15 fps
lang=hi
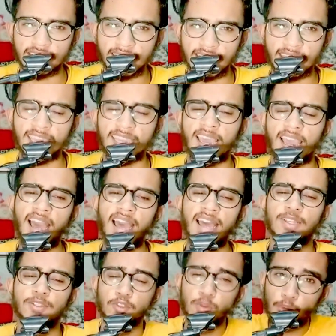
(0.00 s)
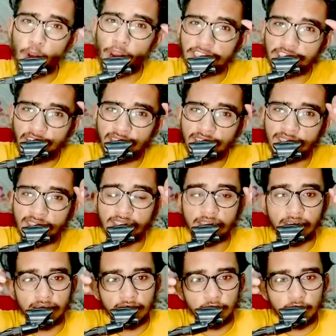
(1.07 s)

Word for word: देख के हाँ तो तुम क्वेश्चन